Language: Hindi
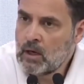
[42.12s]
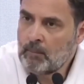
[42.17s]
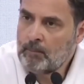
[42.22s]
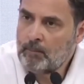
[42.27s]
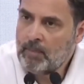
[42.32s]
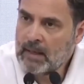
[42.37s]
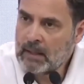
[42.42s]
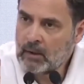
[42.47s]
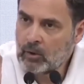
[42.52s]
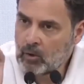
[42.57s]

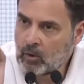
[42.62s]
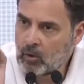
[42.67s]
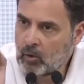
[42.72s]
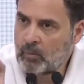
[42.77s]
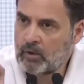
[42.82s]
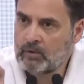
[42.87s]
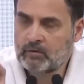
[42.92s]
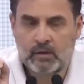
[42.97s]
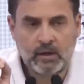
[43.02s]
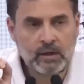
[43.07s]
नब्बे
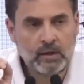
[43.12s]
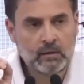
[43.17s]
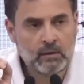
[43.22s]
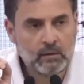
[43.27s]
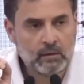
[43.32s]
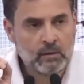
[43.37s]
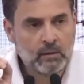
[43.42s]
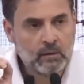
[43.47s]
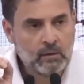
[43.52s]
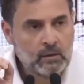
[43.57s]
लोगों में से
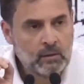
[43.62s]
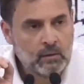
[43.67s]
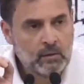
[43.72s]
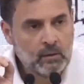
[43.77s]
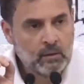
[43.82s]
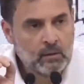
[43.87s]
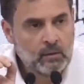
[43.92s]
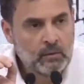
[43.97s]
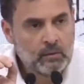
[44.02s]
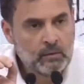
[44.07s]

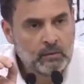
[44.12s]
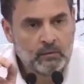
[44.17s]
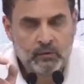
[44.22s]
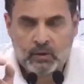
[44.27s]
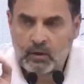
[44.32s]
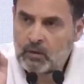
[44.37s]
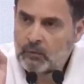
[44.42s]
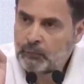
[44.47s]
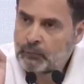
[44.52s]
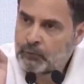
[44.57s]

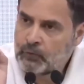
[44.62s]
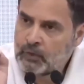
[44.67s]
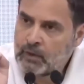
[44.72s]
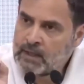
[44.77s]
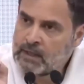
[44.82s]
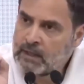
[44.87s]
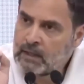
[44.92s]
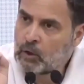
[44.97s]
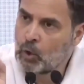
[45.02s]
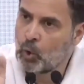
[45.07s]
सिर्फ
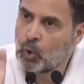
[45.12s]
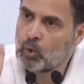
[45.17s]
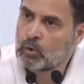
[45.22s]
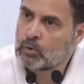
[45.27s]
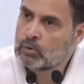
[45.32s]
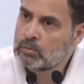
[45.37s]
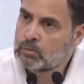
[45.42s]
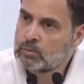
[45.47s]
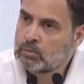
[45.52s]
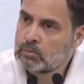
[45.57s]
तीन
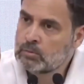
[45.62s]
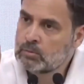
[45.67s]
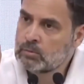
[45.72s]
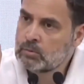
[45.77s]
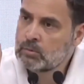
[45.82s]
लोग